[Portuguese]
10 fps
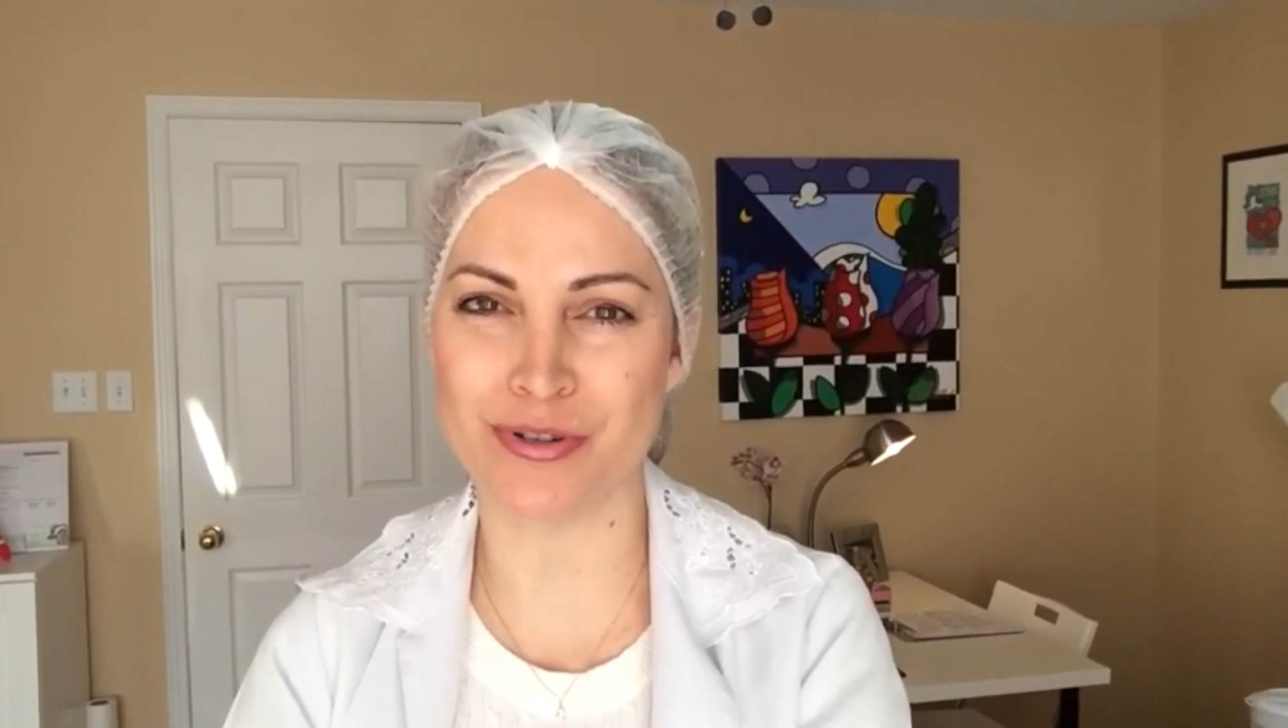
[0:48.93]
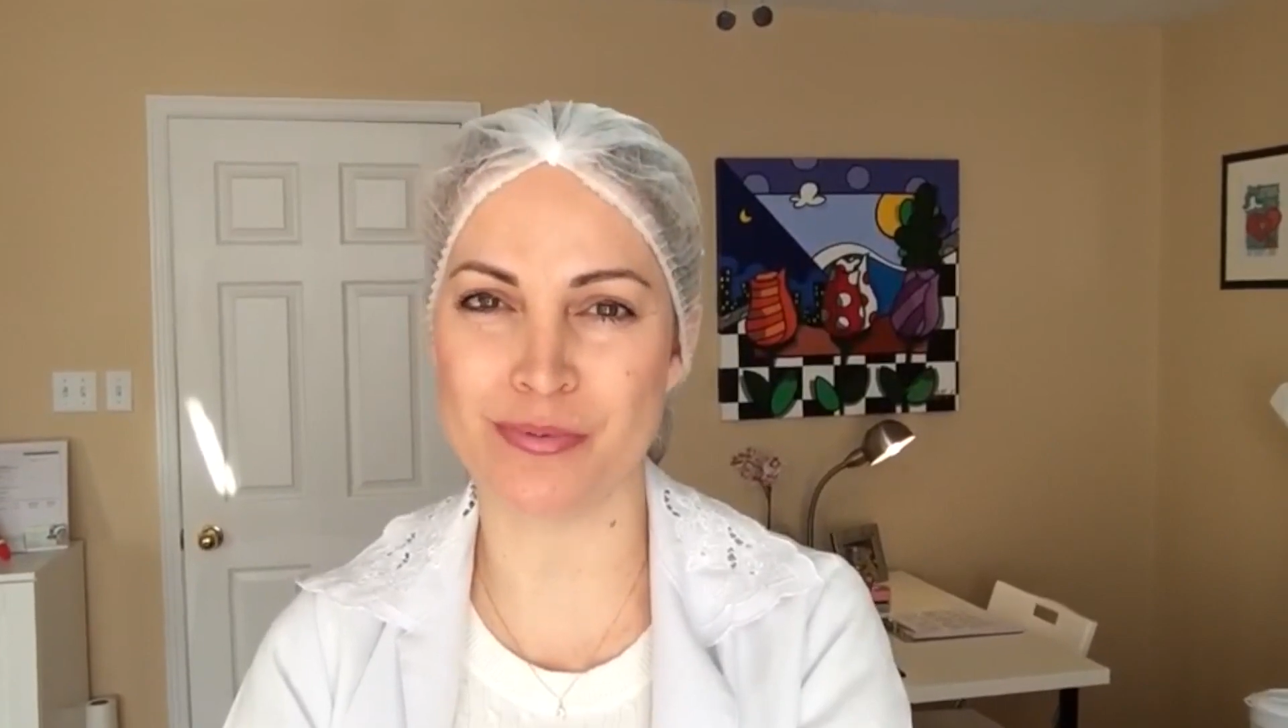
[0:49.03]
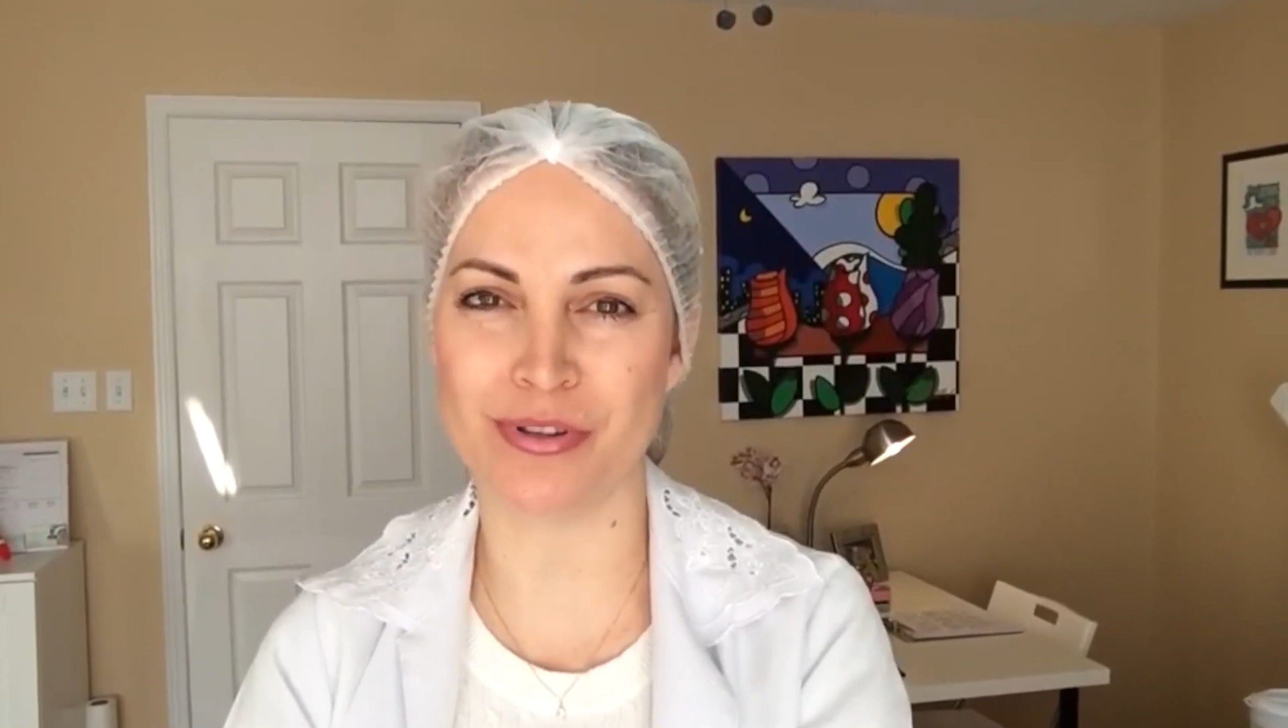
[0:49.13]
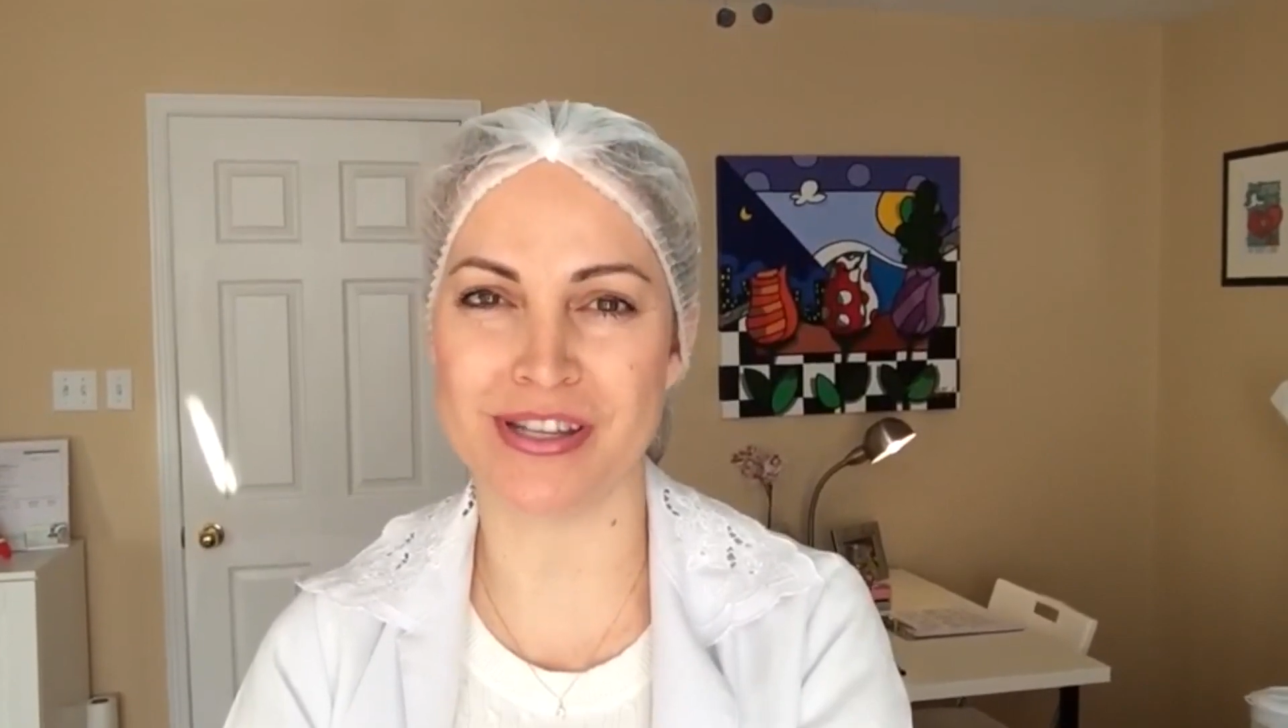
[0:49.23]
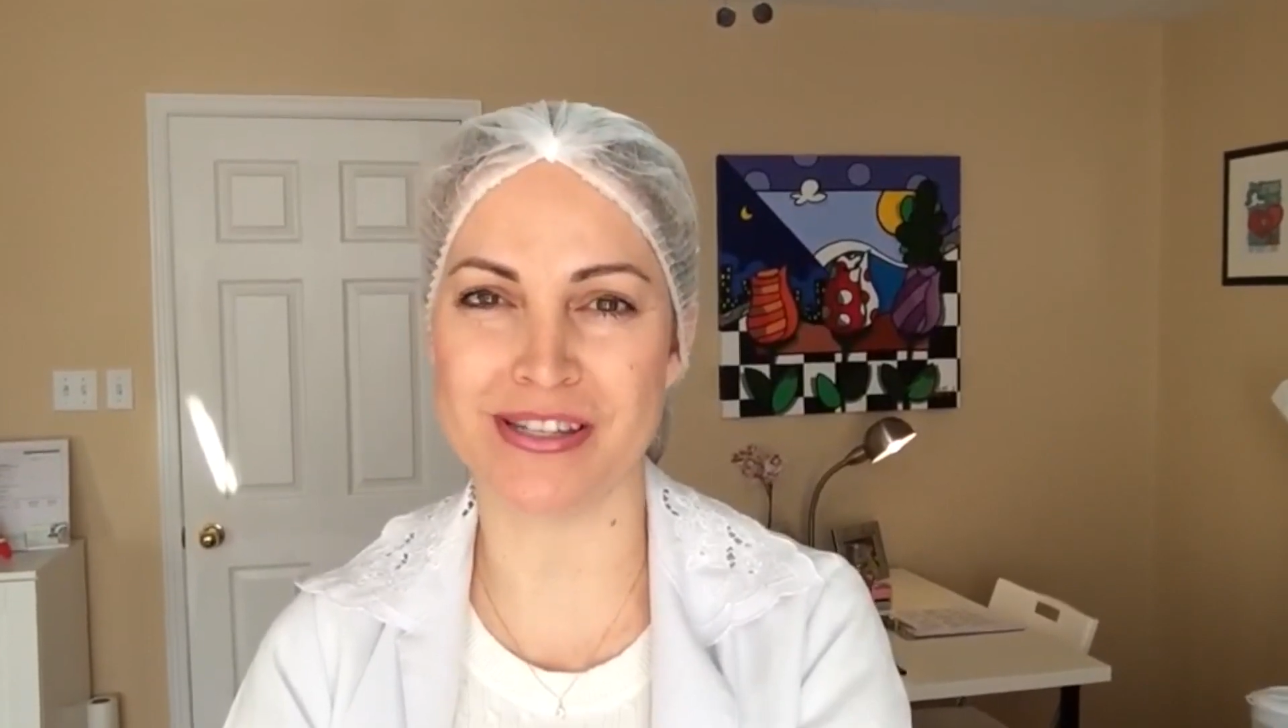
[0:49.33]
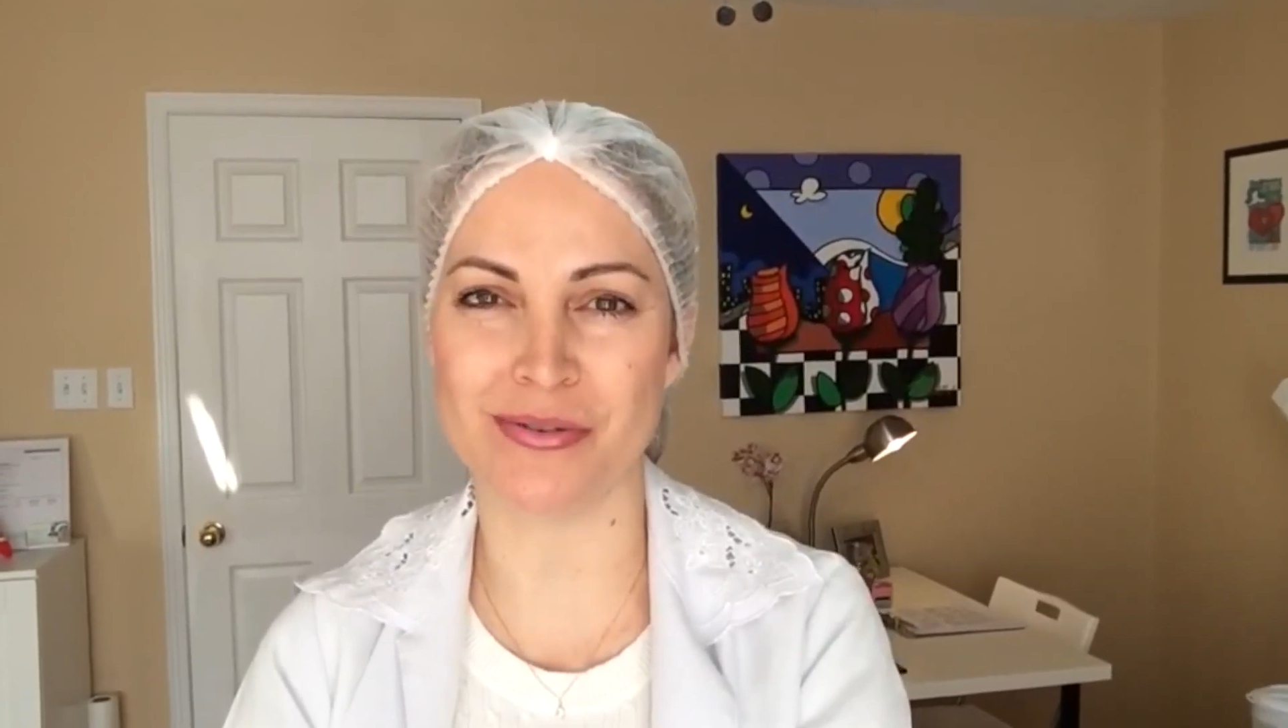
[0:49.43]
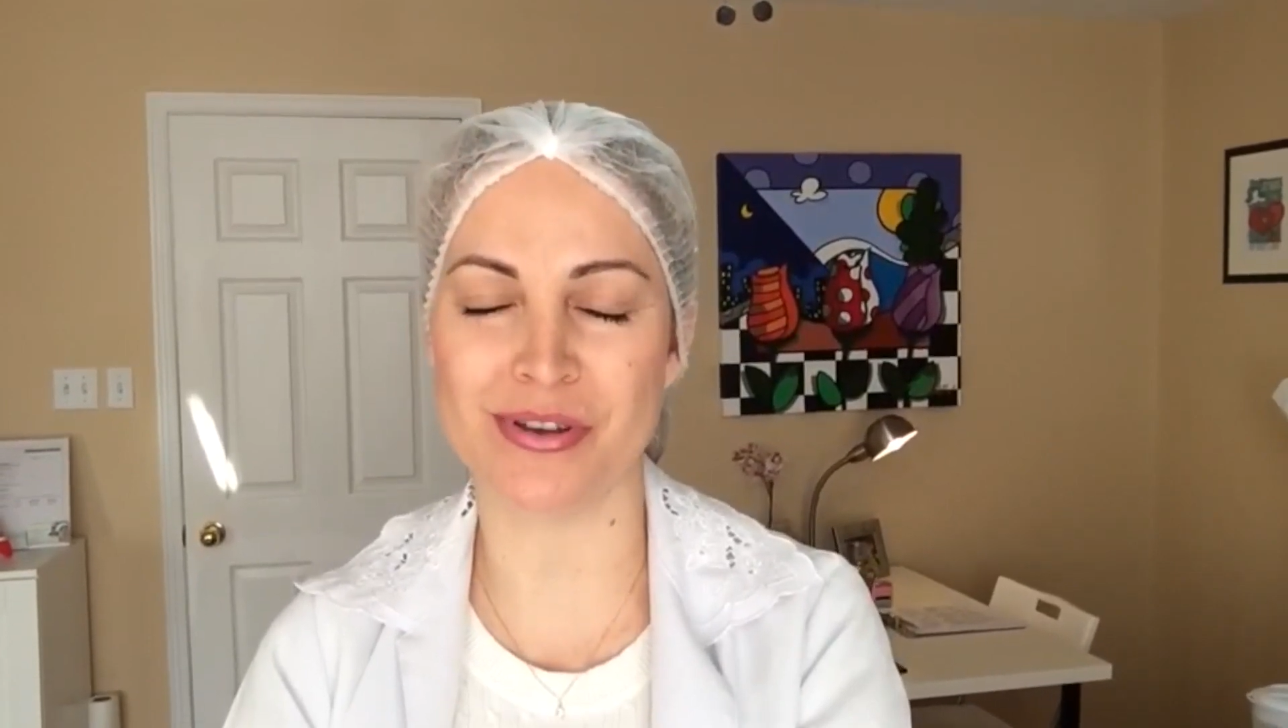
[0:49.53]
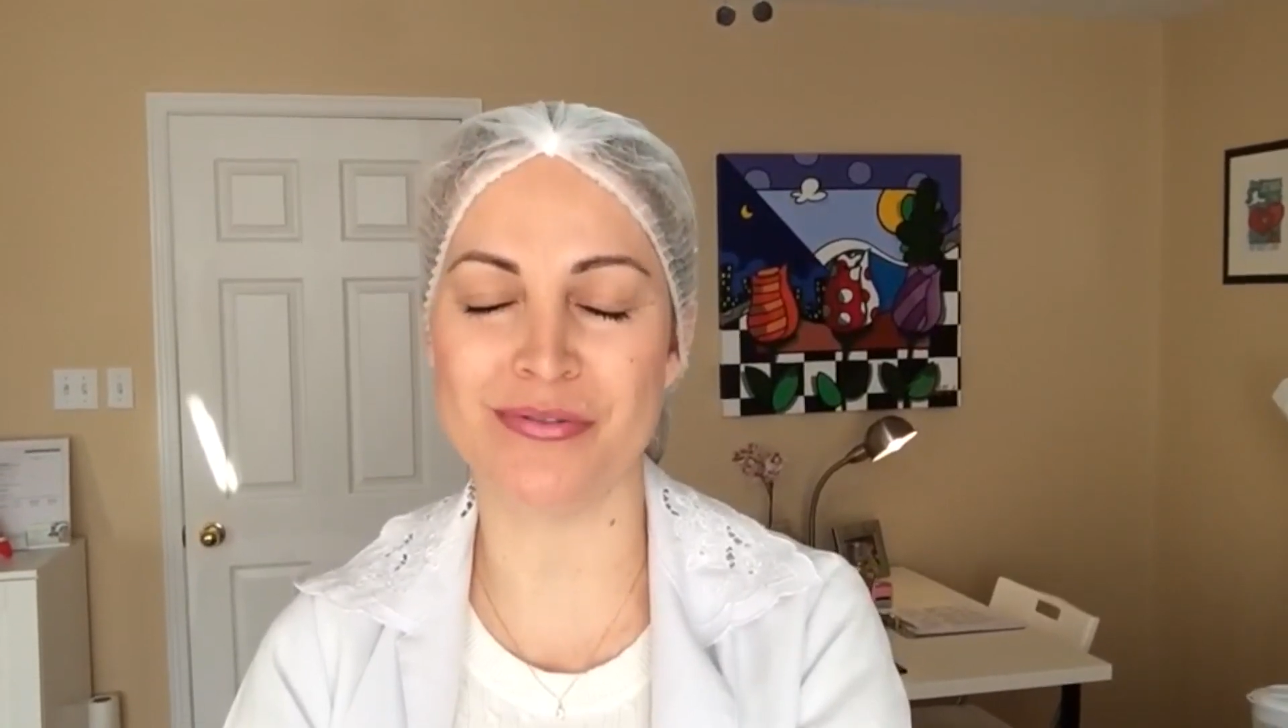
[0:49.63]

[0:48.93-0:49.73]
de proteção